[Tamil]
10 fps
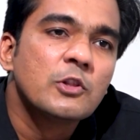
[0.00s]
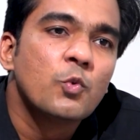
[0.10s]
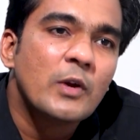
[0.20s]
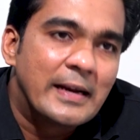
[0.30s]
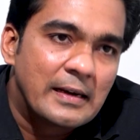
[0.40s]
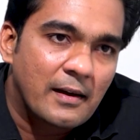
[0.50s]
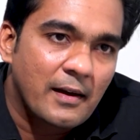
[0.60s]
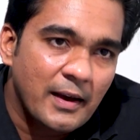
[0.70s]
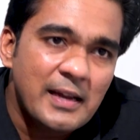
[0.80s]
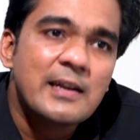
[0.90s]
வந்து உள்ளே என்டர்
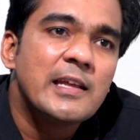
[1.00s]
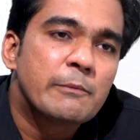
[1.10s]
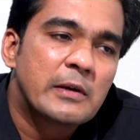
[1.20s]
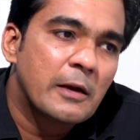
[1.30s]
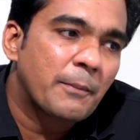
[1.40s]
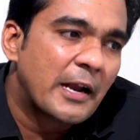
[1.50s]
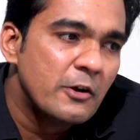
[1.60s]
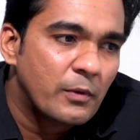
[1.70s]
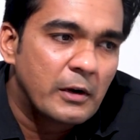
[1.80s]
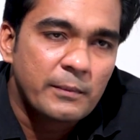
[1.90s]
ஆகிறாங்க இந்தியா இப்போ நீங்கள்
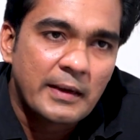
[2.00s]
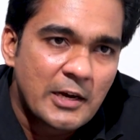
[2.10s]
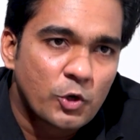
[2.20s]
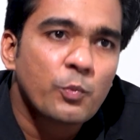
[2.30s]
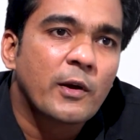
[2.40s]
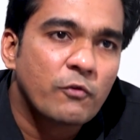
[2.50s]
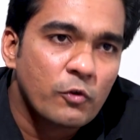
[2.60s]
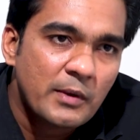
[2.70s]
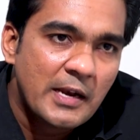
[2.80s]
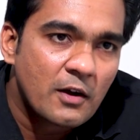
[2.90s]
கேள்விப்பட்டிருப்பீங்க இல்லையா டூ பாயிண்ட்
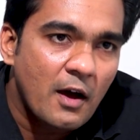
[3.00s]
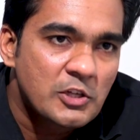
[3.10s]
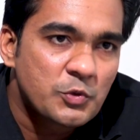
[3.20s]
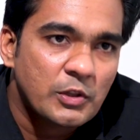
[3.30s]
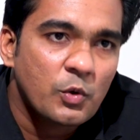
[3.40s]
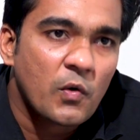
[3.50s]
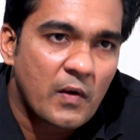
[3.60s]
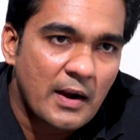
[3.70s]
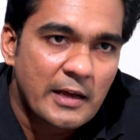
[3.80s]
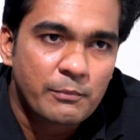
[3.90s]
ஃபோர் பில்லியன் டாலர்ஸ் வந்து
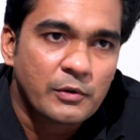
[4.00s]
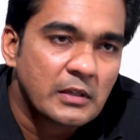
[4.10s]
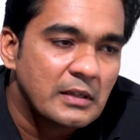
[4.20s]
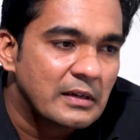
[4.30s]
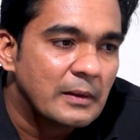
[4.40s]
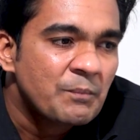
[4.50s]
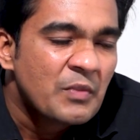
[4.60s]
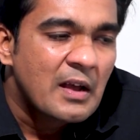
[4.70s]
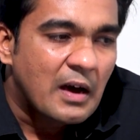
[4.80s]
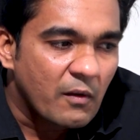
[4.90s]
ஓவராலாக இப்போ வந்து
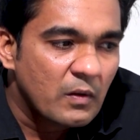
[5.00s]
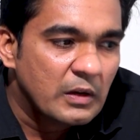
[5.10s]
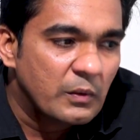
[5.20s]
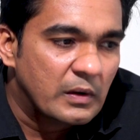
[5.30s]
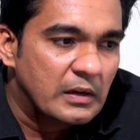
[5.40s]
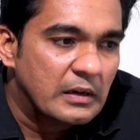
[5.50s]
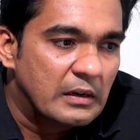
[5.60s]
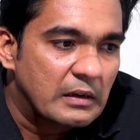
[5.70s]
அவங்களுக்கு ஒரு